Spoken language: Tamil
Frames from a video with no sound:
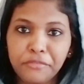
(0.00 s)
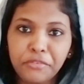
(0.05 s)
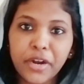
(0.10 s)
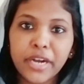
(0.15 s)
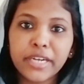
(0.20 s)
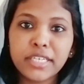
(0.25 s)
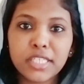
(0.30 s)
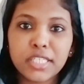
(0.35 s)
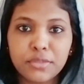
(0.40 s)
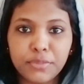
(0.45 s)

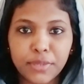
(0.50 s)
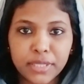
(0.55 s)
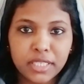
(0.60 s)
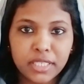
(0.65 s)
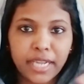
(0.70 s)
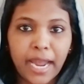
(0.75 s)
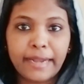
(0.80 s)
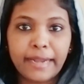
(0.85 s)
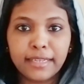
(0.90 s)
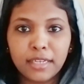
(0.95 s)
பிகாஸ் ஃபர்ஸ்ட்
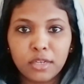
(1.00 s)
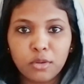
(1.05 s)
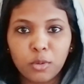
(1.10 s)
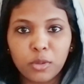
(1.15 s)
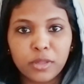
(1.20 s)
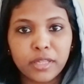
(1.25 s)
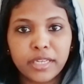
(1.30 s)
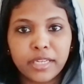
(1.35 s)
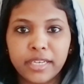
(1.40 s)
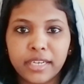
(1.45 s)
வந்து டைட்டில்
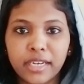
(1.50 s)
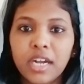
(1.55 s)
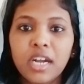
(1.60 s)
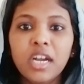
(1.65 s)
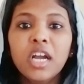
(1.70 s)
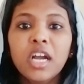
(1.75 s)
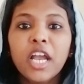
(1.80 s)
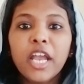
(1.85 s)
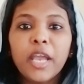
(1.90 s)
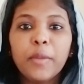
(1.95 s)
கொடுத்துட்டீங்க
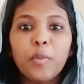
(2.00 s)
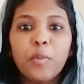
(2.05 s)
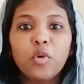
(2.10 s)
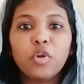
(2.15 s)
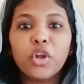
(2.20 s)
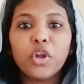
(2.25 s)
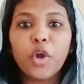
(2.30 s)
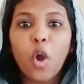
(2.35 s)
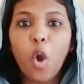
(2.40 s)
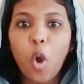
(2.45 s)
இப்போ
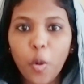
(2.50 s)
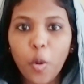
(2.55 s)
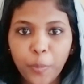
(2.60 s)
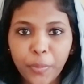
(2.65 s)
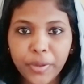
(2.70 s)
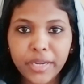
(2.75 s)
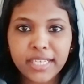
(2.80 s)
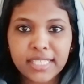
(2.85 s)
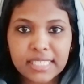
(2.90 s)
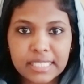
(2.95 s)
உங்களோட
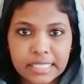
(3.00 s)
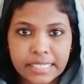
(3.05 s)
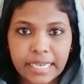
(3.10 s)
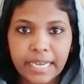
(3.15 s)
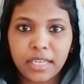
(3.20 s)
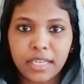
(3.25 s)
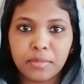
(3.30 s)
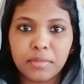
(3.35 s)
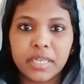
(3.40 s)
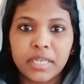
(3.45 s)
ஓப்பனிங்
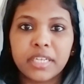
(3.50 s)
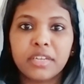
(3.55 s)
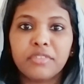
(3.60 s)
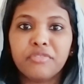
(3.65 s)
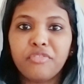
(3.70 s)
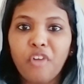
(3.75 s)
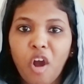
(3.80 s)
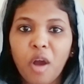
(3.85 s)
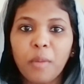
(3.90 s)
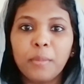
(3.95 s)
ஸ்டேட்மெண்ட்
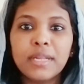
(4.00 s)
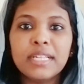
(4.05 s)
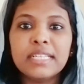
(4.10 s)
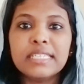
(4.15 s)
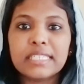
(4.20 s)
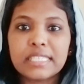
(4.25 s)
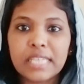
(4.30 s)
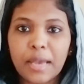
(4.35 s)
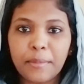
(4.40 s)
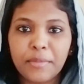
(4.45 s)

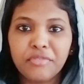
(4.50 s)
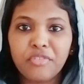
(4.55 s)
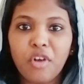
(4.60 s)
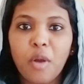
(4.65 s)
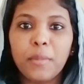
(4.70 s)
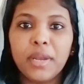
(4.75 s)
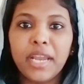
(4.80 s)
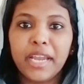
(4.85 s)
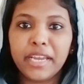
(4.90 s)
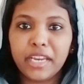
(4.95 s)
ஃபார்மல் செமி
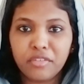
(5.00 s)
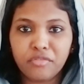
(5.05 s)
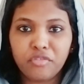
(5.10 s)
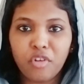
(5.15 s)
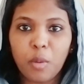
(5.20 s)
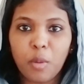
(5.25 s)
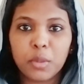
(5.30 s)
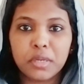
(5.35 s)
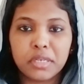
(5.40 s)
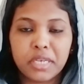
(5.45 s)
ஃபார்மல் அண்ட்
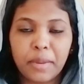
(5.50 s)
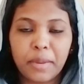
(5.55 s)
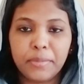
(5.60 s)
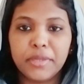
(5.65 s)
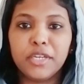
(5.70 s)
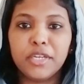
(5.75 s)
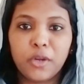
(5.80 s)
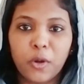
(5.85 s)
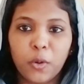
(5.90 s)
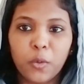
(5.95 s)
இன்ஃபார்மலுக்கு
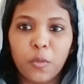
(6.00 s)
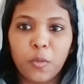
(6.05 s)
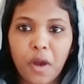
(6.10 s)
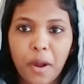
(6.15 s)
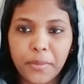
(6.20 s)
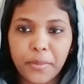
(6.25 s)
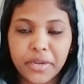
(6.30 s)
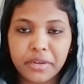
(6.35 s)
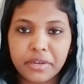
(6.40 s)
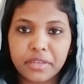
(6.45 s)
எப்படி இருக்கணும்
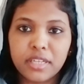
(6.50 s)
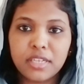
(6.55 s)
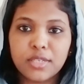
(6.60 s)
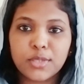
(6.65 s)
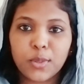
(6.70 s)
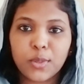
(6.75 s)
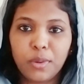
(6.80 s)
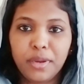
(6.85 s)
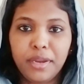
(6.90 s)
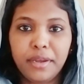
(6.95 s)
அப்படின்றத
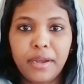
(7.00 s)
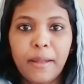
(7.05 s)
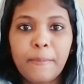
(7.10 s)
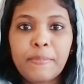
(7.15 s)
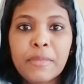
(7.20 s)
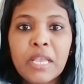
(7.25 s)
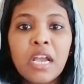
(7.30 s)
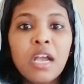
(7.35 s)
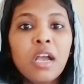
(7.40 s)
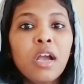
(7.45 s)
நான்
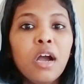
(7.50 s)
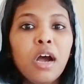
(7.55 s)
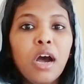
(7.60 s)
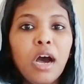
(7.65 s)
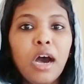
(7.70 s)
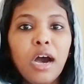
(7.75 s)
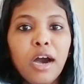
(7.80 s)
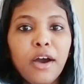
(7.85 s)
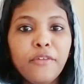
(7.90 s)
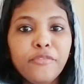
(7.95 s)
சொல்லிடுறேன்
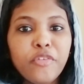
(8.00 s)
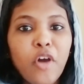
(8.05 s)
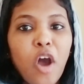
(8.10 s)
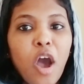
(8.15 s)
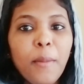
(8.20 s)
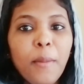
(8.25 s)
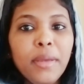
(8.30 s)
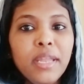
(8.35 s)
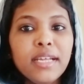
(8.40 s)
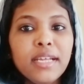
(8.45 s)

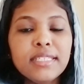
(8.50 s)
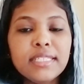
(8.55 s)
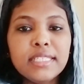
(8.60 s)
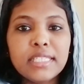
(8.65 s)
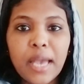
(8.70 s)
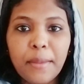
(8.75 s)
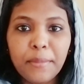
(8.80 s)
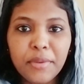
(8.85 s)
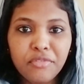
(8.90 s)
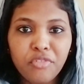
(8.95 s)
ஃபார்மல் அண்ட்
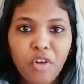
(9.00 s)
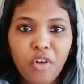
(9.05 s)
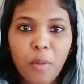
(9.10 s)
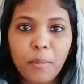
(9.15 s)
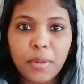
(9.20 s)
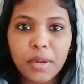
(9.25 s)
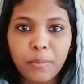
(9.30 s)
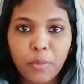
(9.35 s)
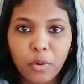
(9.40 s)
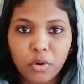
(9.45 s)
செமி
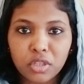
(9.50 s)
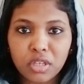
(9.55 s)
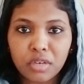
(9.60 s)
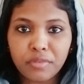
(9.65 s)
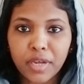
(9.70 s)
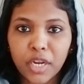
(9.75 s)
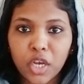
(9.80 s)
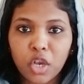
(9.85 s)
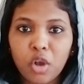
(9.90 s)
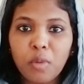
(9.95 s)
ஃபார்மல் பொறுத்த
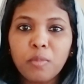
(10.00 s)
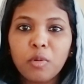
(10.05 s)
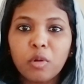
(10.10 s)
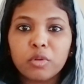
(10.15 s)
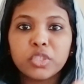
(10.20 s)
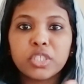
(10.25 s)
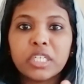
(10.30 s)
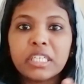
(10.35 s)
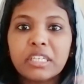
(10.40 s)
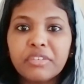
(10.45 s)
வரைக்கும்
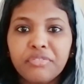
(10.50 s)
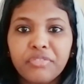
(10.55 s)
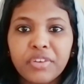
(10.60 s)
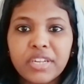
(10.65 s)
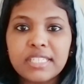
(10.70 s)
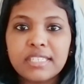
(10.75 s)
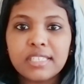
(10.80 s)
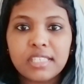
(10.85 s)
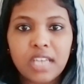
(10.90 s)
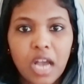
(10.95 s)
கொஞ்சம்
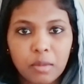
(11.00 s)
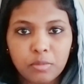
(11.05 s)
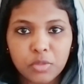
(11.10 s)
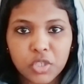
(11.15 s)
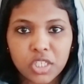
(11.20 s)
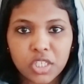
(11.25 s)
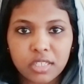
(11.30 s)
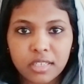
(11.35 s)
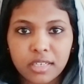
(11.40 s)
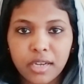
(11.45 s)
டிஃப்ரென்ஸ்
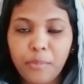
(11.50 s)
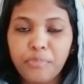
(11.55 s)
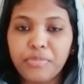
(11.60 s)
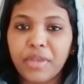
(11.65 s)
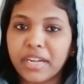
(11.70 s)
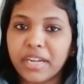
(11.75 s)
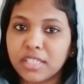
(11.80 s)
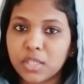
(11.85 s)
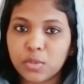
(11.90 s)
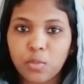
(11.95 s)
காமிச்சிடுங்க
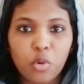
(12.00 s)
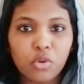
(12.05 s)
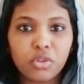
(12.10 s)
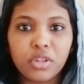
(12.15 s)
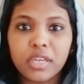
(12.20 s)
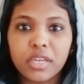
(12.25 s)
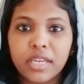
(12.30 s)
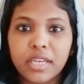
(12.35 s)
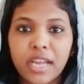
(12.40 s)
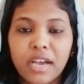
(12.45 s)
தட் இஸ்
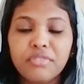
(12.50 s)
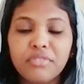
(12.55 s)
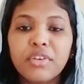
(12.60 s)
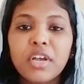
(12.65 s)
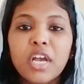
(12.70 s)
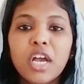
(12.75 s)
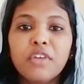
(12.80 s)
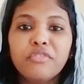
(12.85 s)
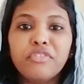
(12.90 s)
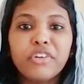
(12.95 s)
மோர் தென் இனஃப்
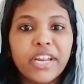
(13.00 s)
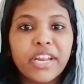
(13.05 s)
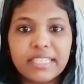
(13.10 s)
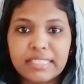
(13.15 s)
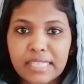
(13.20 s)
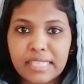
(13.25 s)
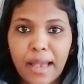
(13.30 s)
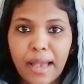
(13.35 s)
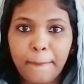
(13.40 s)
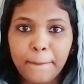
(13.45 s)
ஃபார்
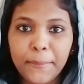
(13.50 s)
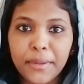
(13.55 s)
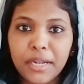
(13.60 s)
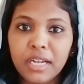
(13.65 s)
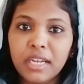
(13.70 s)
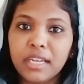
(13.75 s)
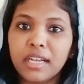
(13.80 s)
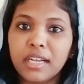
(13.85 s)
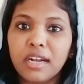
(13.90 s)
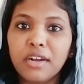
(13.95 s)

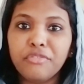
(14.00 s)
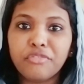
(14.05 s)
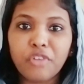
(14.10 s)
எக்ஸாம்பிள் நீங்கள்